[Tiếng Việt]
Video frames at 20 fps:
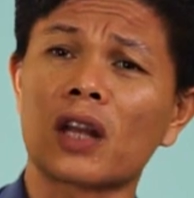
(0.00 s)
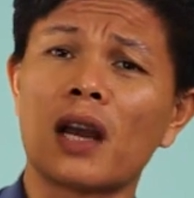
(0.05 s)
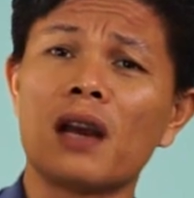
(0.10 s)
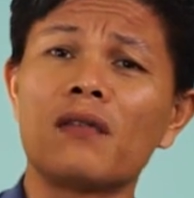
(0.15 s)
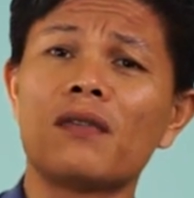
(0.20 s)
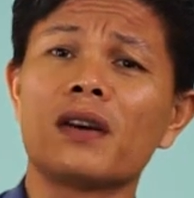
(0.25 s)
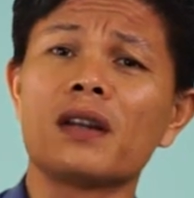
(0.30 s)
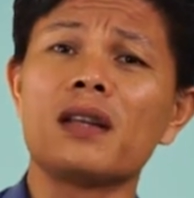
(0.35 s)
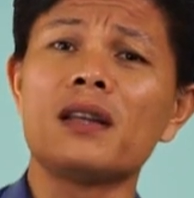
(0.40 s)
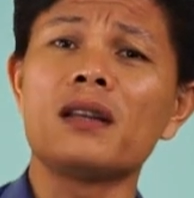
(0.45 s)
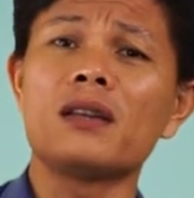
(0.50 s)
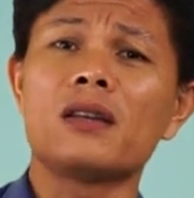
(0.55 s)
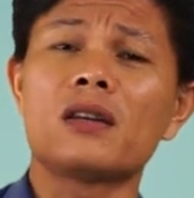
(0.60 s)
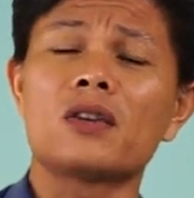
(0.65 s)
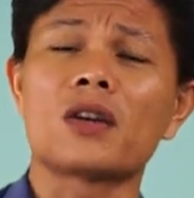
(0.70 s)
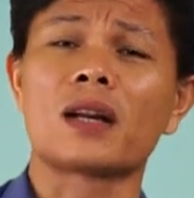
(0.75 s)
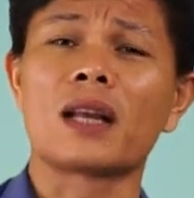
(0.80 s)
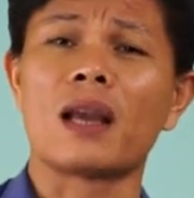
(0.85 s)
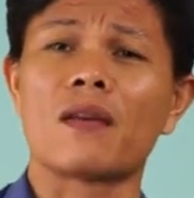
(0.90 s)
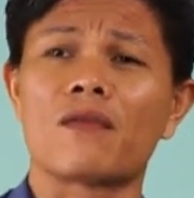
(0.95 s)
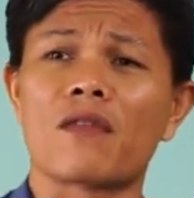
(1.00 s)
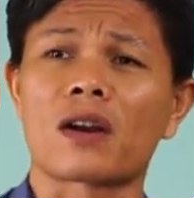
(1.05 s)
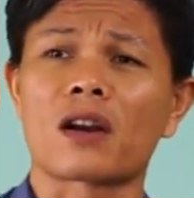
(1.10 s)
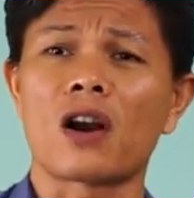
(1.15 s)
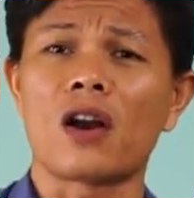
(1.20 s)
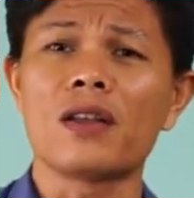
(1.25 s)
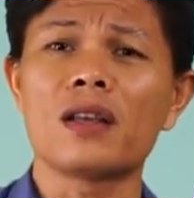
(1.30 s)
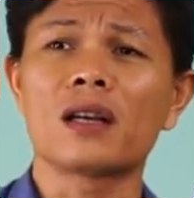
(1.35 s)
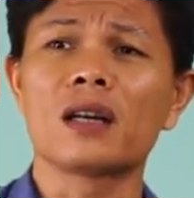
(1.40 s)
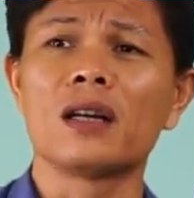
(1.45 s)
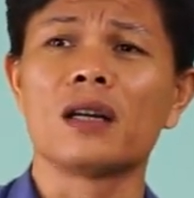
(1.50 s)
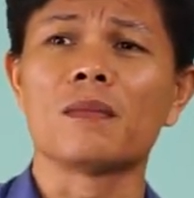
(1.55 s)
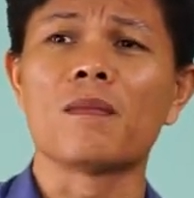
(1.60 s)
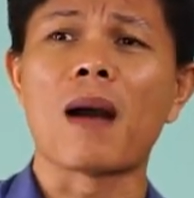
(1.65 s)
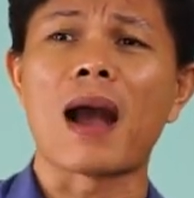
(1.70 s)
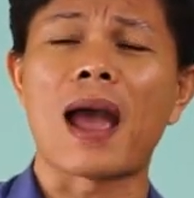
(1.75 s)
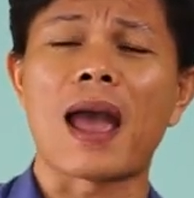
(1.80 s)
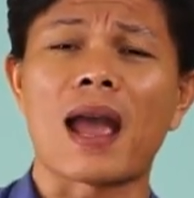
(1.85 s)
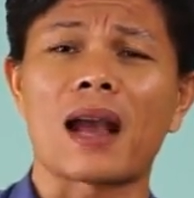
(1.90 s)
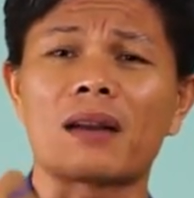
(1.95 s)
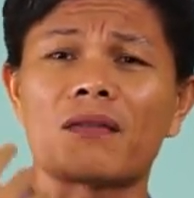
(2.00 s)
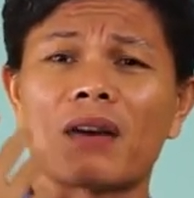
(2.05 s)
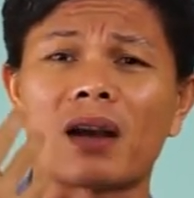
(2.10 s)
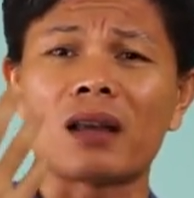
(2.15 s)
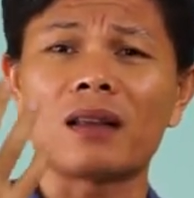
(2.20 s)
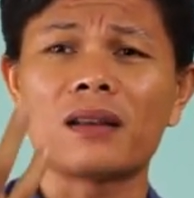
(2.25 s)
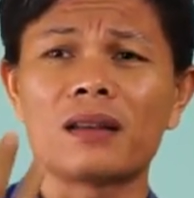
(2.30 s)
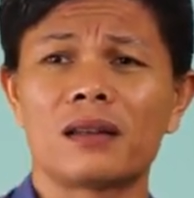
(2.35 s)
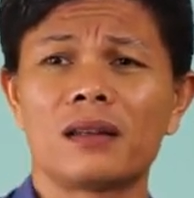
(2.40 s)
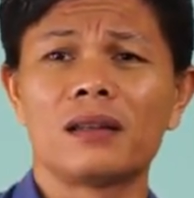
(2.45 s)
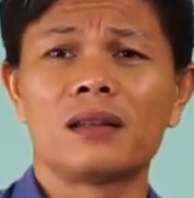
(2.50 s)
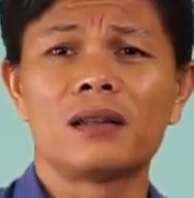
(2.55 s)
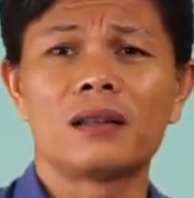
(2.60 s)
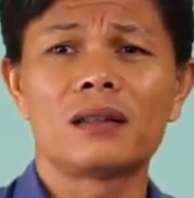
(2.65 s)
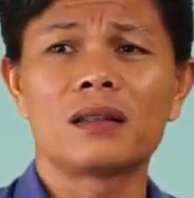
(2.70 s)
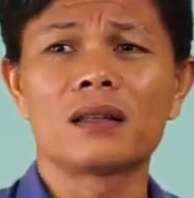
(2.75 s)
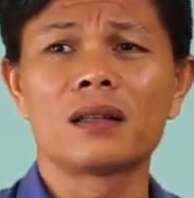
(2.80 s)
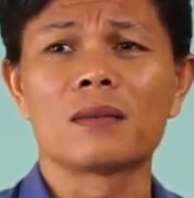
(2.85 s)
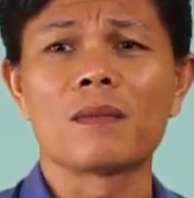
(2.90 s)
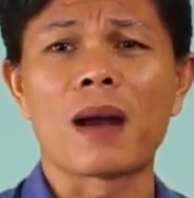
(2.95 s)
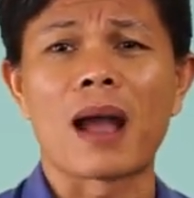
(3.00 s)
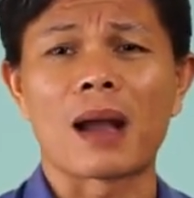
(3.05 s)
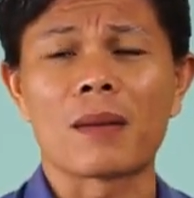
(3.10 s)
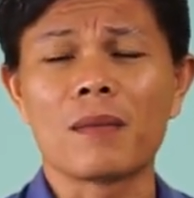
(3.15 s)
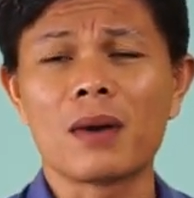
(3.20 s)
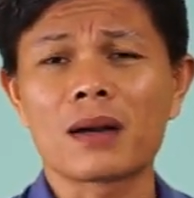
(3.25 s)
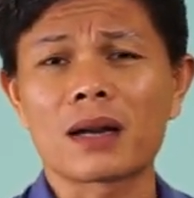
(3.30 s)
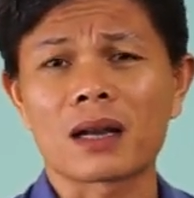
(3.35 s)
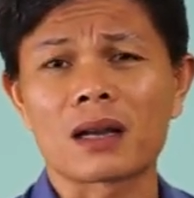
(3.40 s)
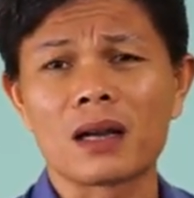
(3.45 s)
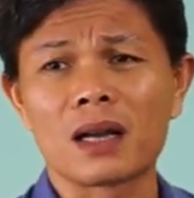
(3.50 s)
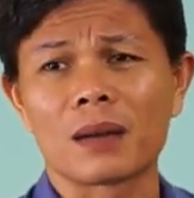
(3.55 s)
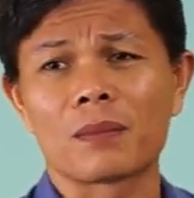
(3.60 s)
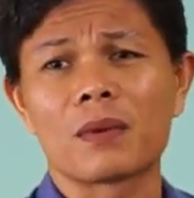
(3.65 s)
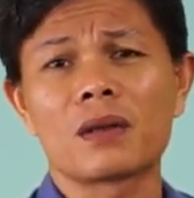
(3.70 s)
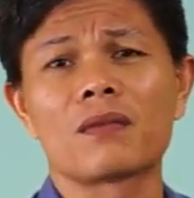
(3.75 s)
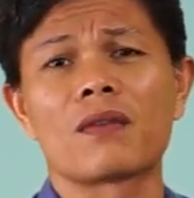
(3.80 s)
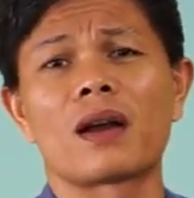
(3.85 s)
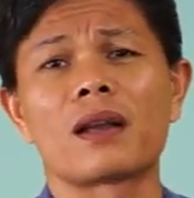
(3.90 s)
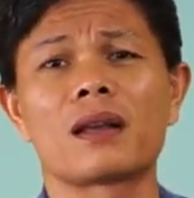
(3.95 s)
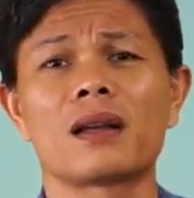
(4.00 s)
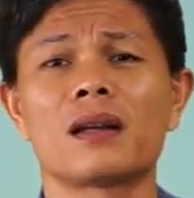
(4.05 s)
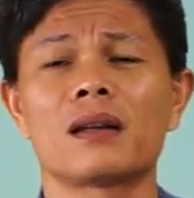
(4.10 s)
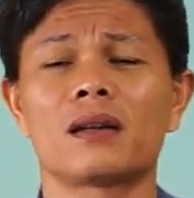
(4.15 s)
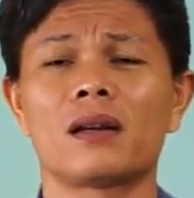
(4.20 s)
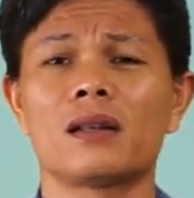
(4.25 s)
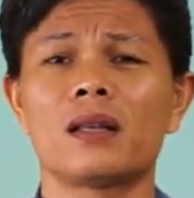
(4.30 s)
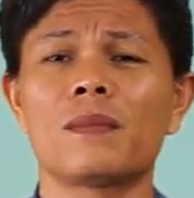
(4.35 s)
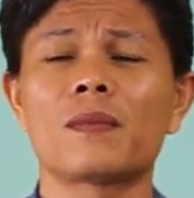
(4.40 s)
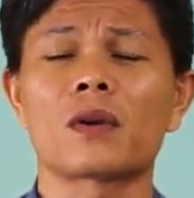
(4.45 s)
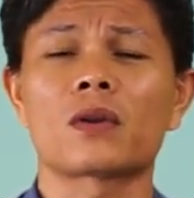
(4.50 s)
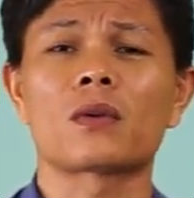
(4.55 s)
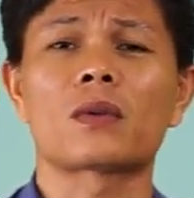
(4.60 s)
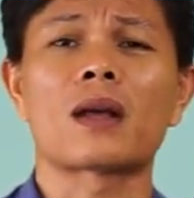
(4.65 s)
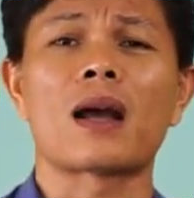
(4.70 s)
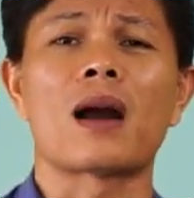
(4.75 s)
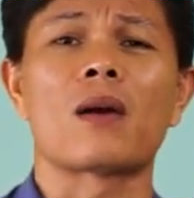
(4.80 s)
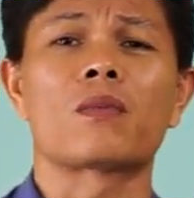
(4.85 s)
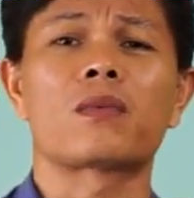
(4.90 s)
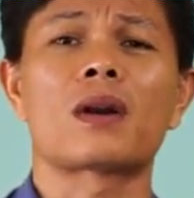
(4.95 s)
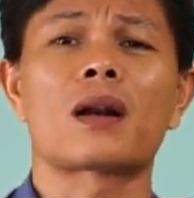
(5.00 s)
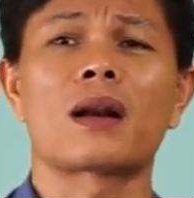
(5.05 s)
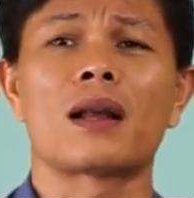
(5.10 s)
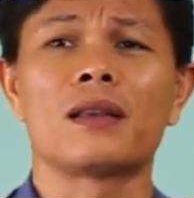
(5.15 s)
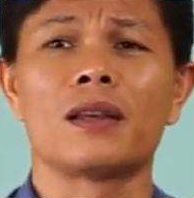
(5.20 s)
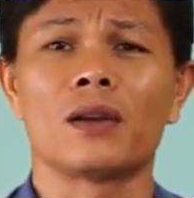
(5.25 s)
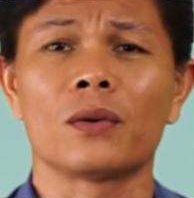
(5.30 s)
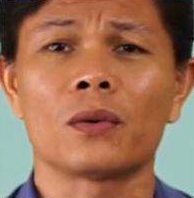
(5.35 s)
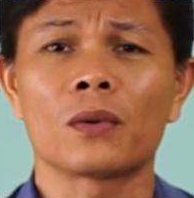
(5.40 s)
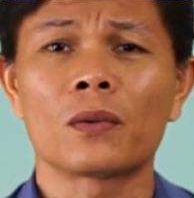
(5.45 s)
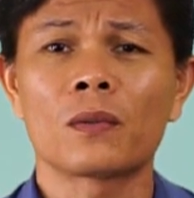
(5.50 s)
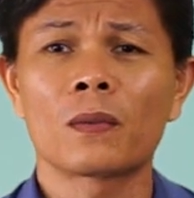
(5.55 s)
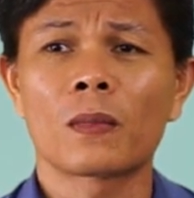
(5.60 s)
tế với những doanh nghiệp. Và có những người bạn vậy, những người bạn mới ra khởi nghiệp như vậy đó, nó giúp cho chúng ta học rất là nhiều.